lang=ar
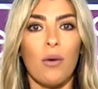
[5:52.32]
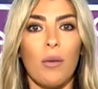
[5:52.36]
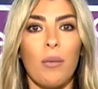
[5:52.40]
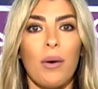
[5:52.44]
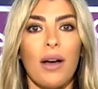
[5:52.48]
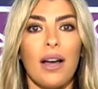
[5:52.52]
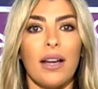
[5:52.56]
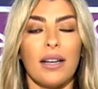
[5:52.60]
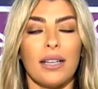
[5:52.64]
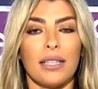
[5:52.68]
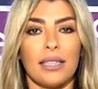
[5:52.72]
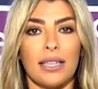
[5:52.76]

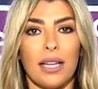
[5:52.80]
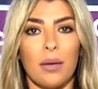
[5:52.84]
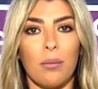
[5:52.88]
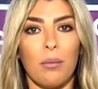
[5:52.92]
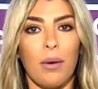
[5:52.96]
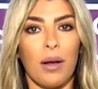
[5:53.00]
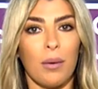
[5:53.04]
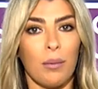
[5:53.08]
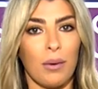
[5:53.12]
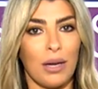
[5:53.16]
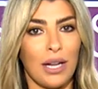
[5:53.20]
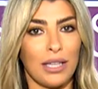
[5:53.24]
بقى
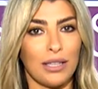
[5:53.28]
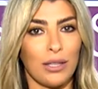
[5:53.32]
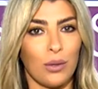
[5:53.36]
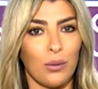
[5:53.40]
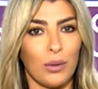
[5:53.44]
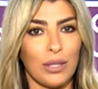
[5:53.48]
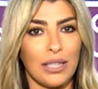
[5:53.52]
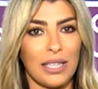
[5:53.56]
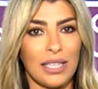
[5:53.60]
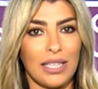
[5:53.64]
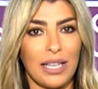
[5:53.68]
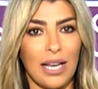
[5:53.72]
نتلبك
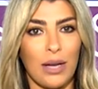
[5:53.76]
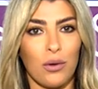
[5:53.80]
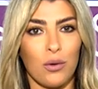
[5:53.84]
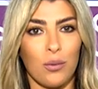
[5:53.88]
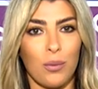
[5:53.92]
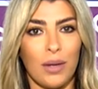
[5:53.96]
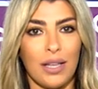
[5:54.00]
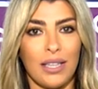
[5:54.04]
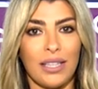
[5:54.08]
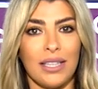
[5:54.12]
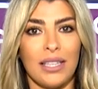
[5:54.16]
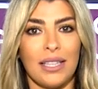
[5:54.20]
بالادوات
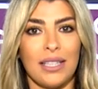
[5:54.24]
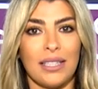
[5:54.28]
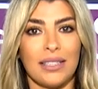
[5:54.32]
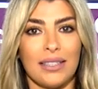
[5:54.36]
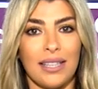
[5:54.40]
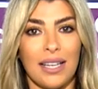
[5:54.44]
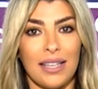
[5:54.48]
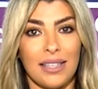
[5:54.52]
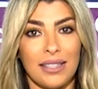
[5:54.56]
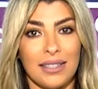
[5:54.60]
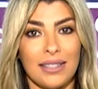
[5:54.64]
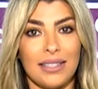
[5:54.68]
الكهربائيه
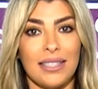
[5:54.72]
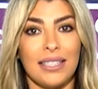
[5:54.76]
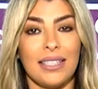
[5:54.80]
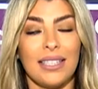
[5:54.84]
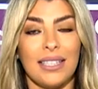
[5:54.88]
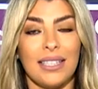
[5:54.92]
التقليديه